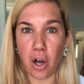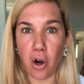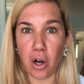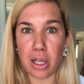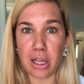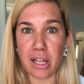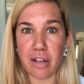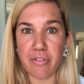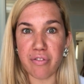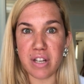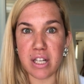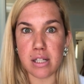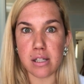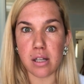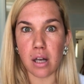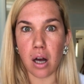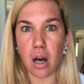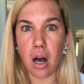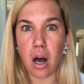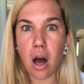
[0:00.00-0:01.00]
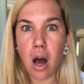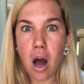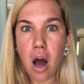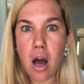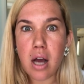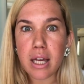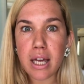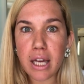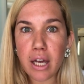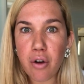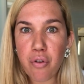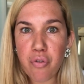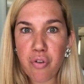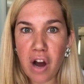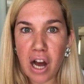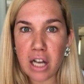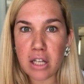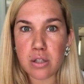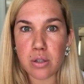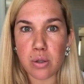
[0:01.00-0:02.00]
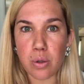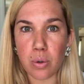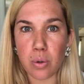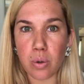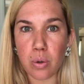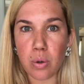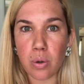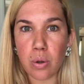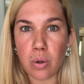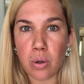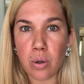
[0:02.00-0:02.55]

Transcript: Holiday Visa. O que, que eu faço?